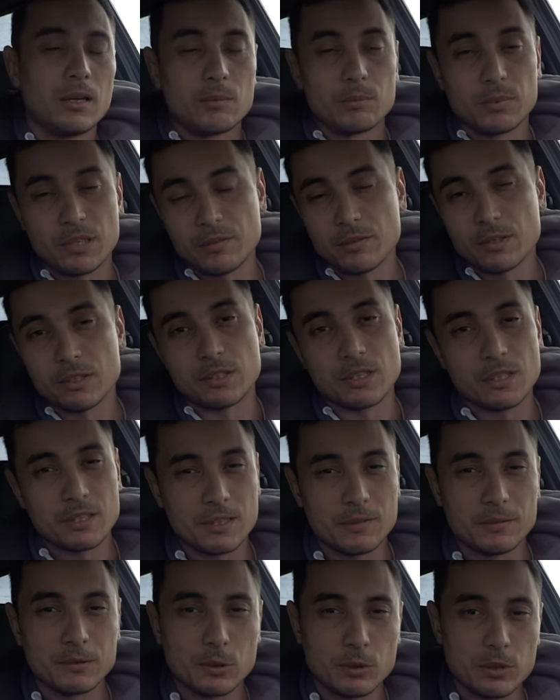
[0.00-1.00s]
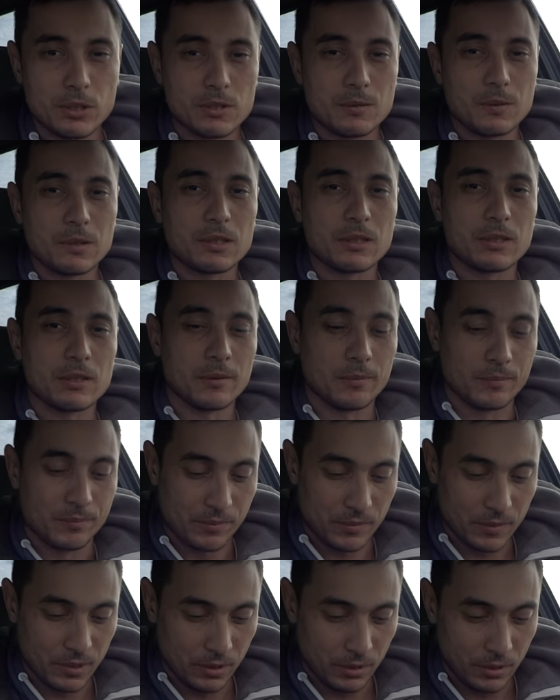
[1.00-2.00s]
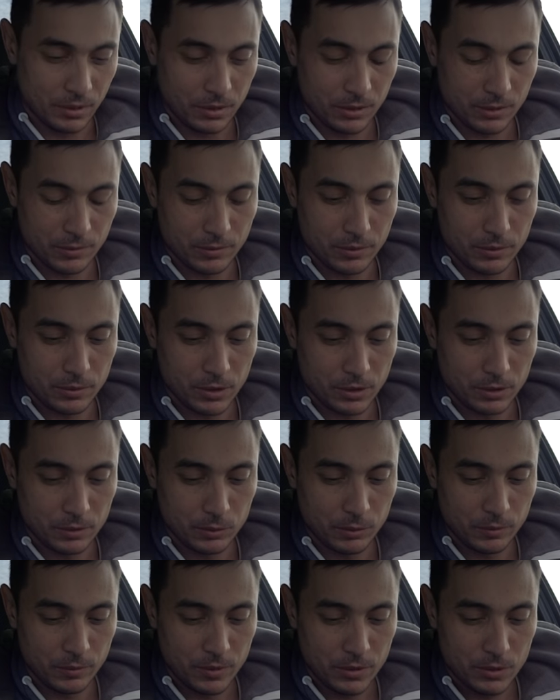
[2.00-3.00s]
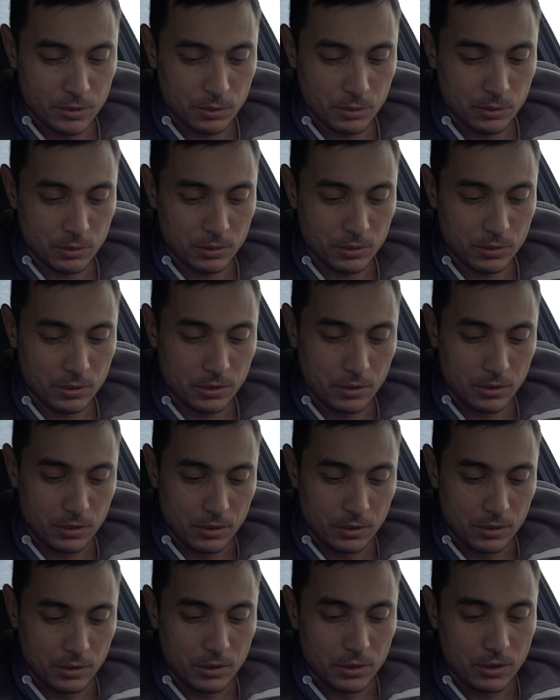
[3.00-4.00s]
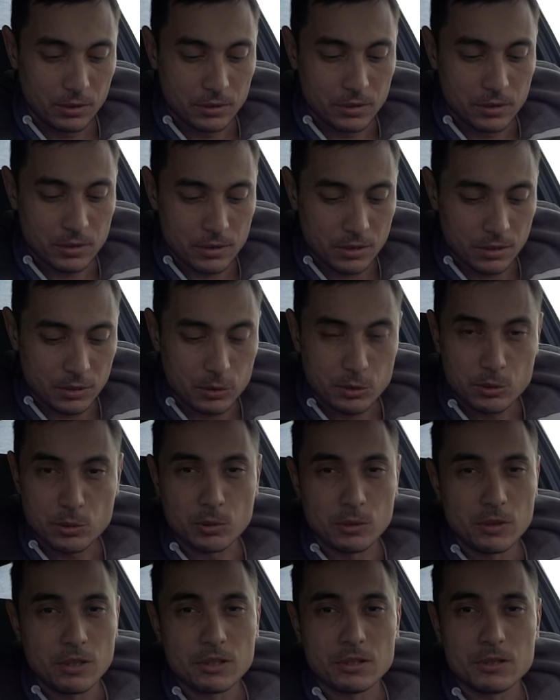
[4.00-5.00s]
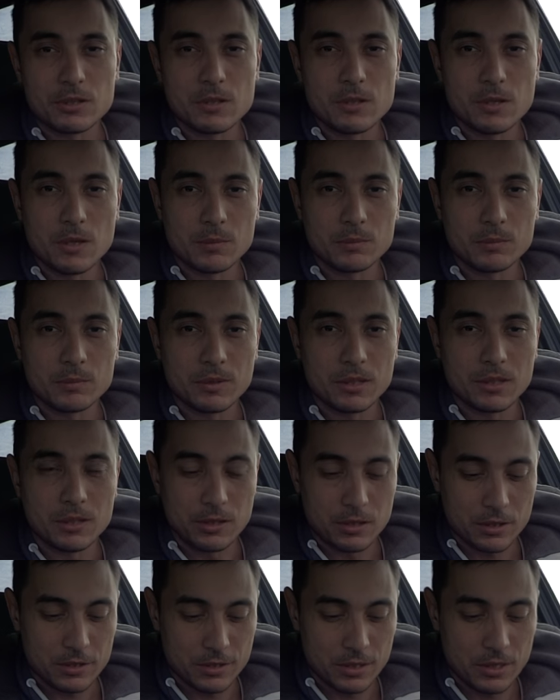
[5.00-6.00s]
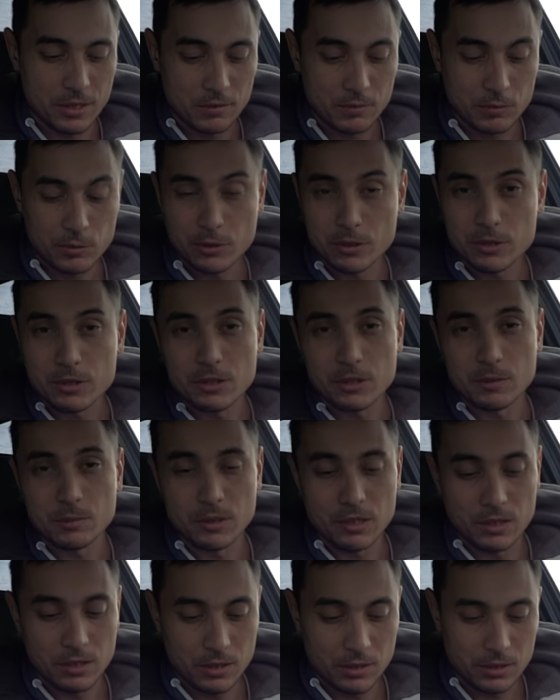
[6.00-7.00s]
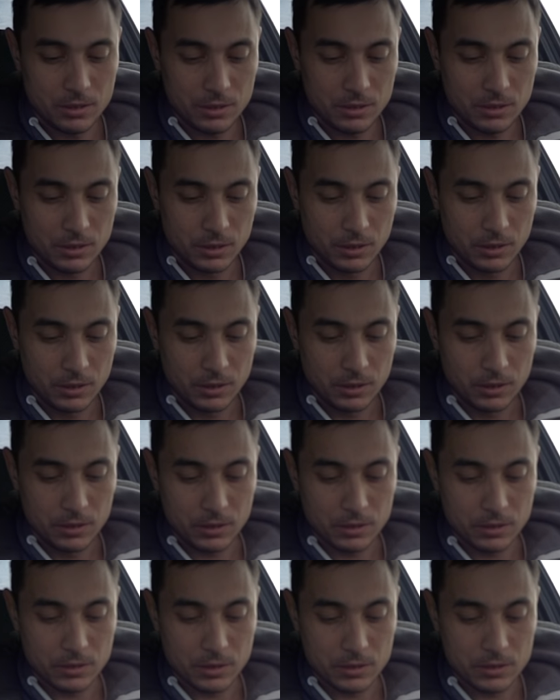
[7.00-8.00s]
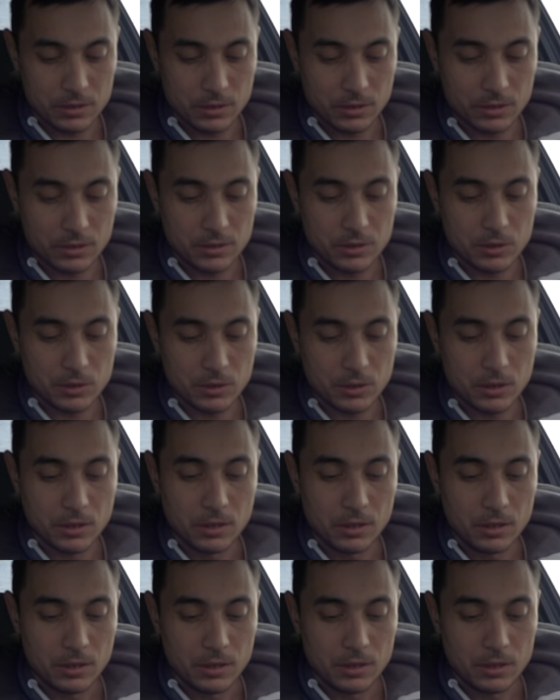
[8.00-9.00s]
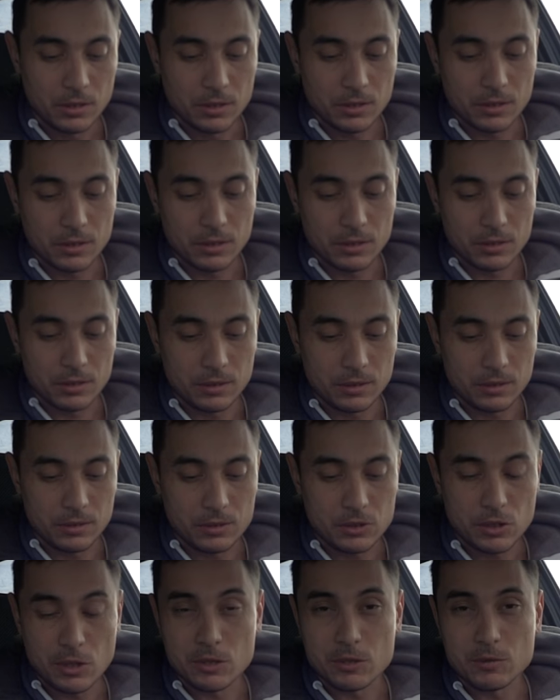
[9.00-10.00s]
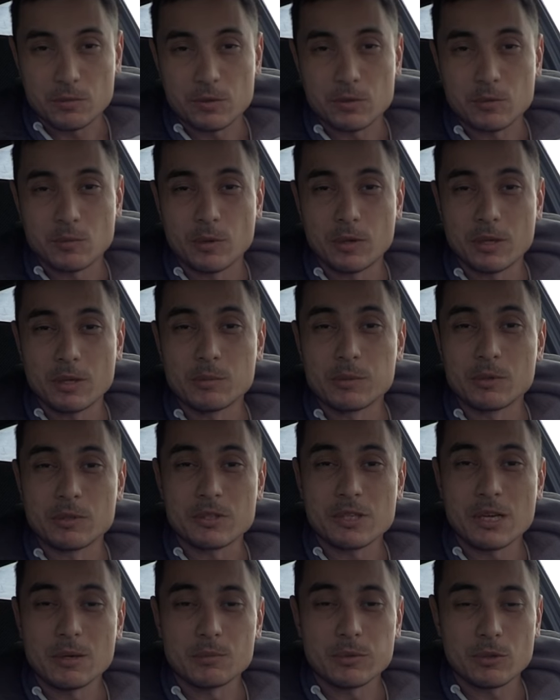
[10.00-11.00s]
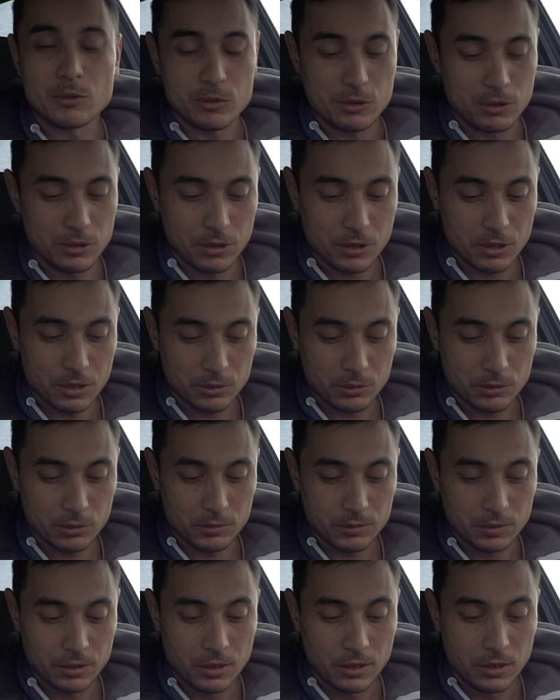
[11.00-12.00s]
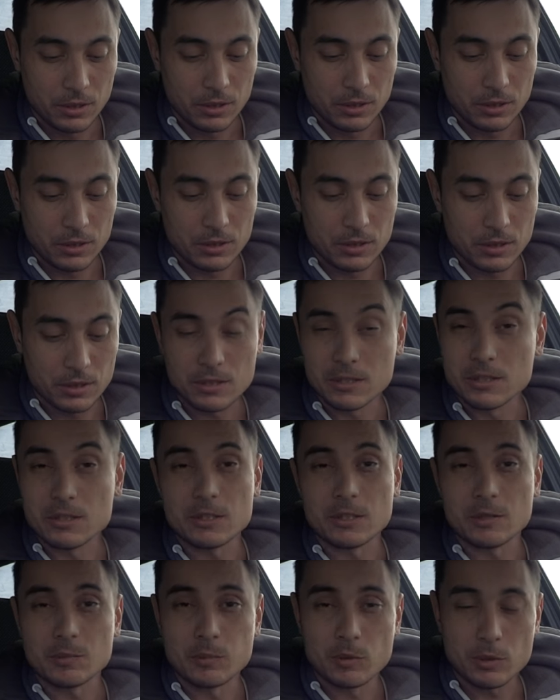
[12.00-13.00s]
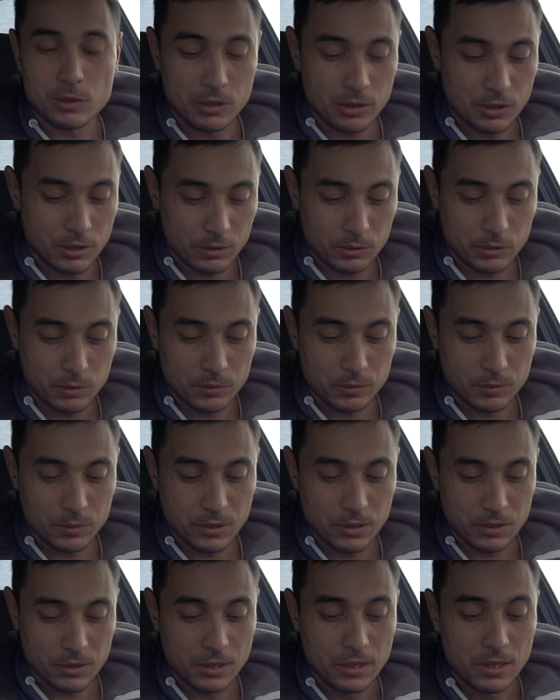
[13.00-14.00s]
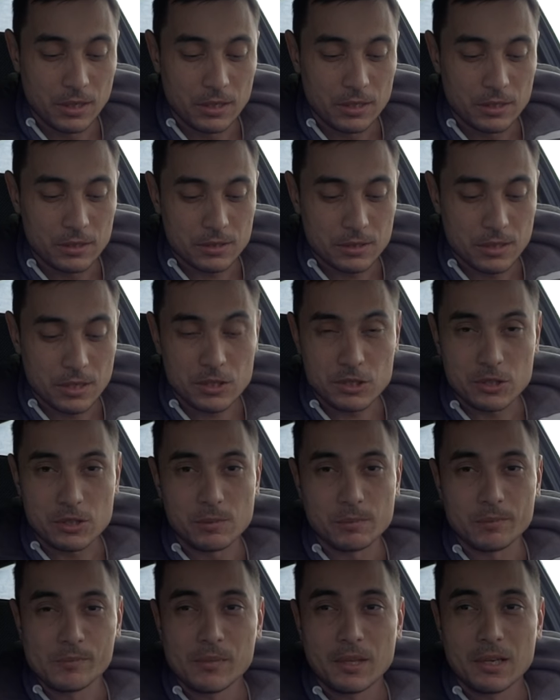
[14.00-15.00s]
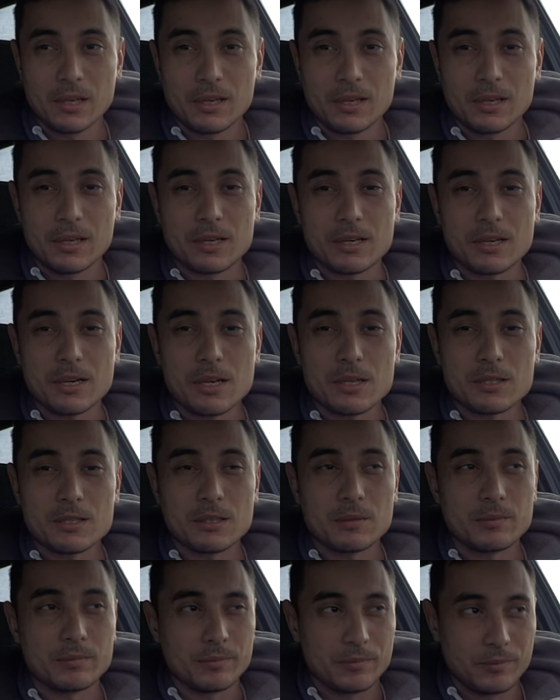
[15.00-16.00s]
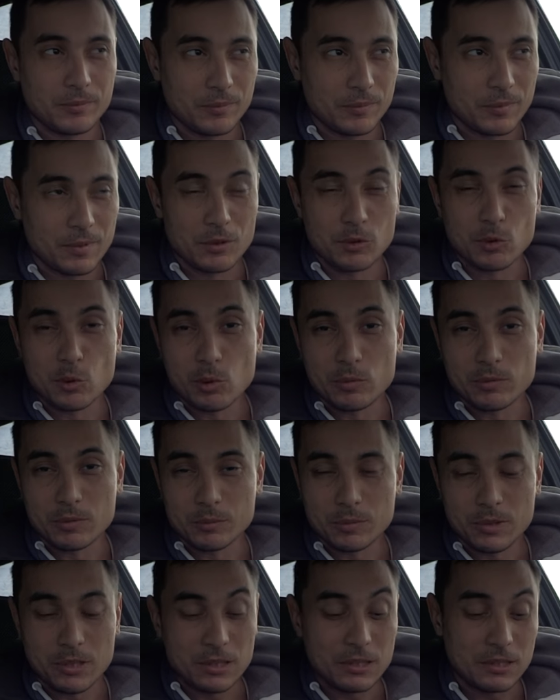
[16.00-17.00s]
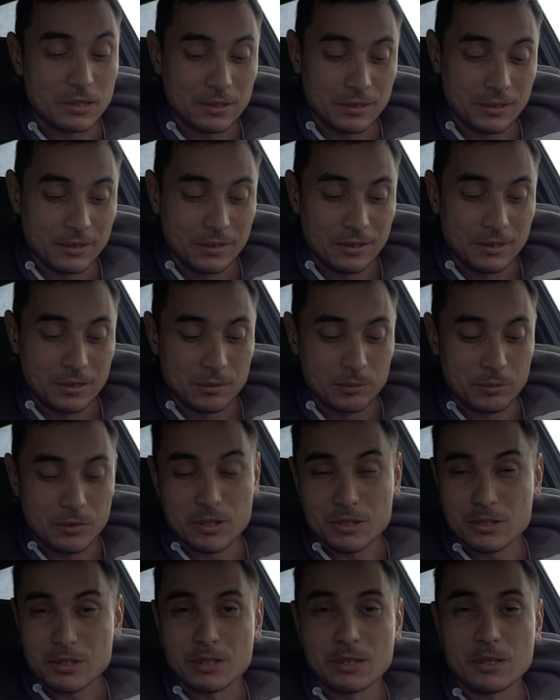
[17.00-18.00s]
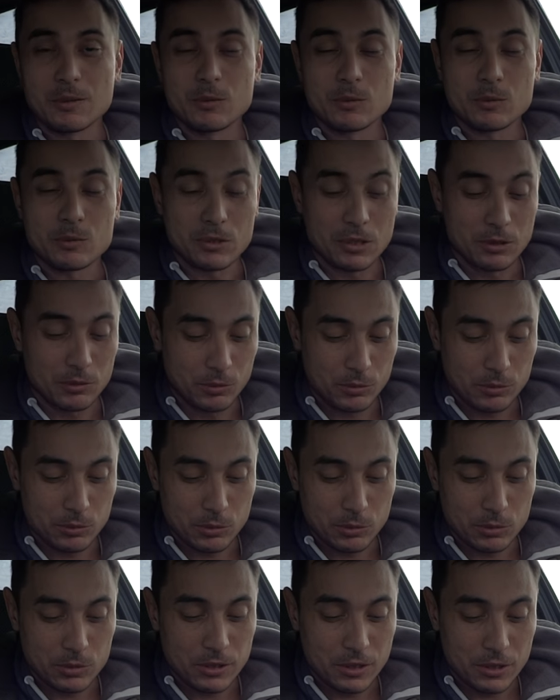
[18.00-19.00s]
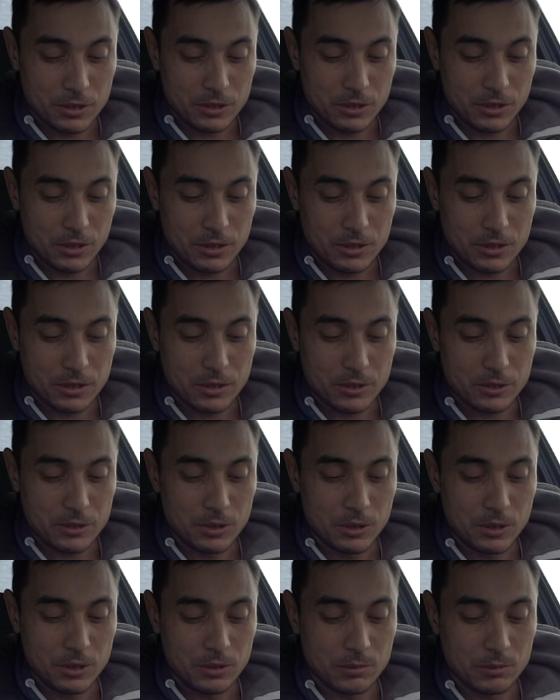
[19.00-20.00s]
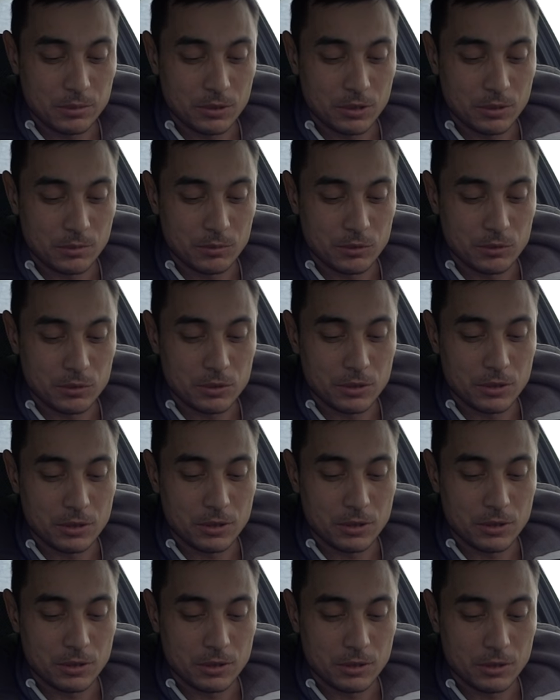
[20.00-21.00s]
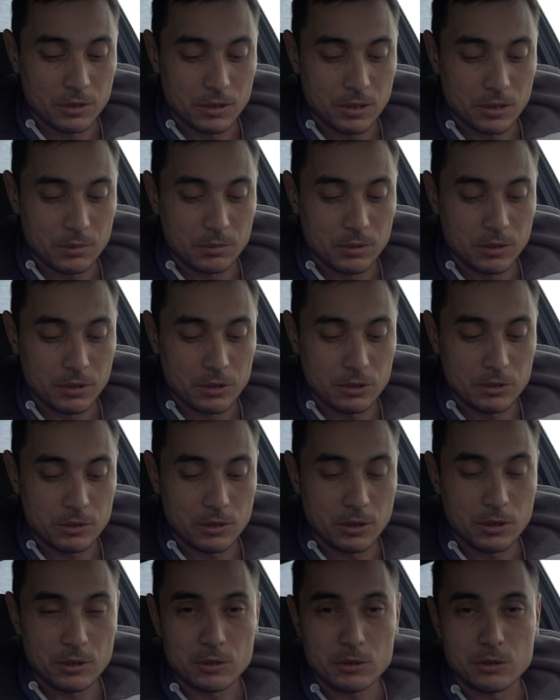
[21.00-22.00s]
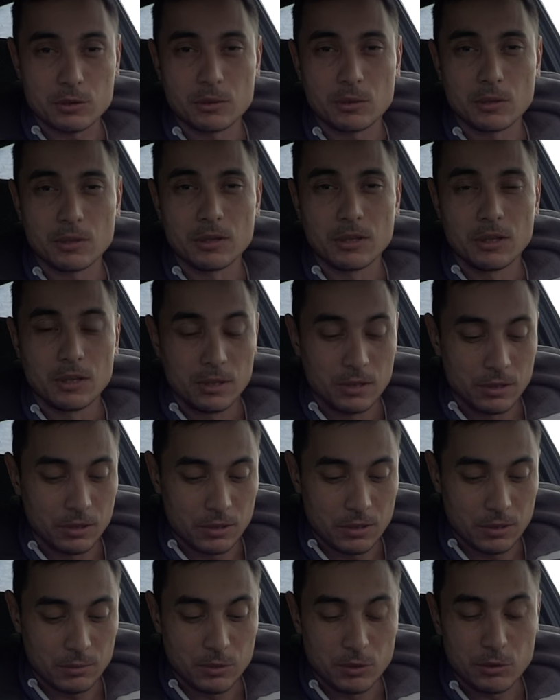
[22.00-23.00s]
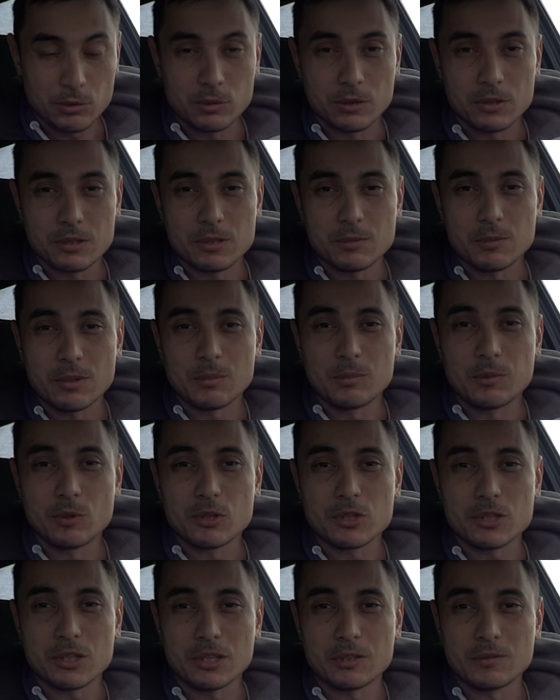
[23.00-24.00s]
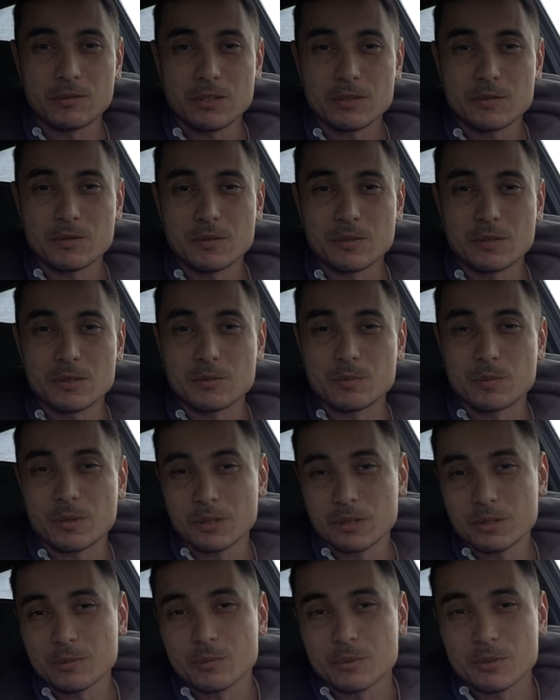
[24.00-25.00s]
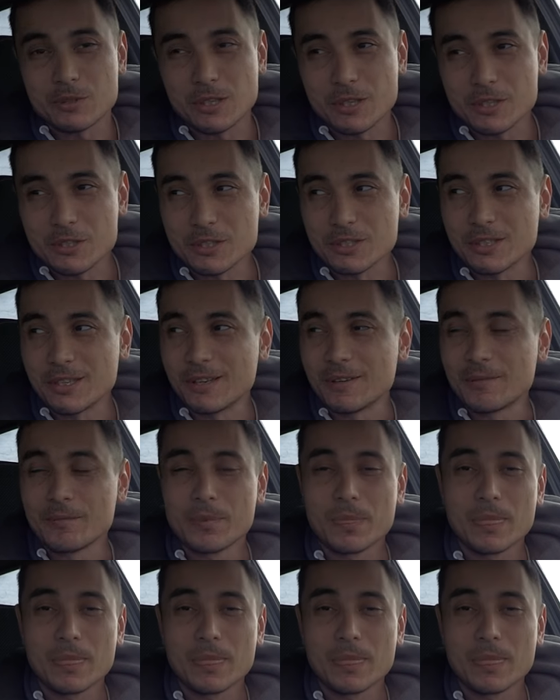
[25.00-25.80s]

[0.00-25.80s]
Привет, я давно действительно не выкладывал видео. Это не значит, что нет тем для разговора, темы есть, их достаточно. Э, чаще всего я был сам просто не готов, и да я до сих пор не готов. Мне с каждым разом новым, да, мне станов... становится все сложнее и сложнее, потому что, как бы, я считаю, что я беру на себя больше ответственности, поэтому и сложнее.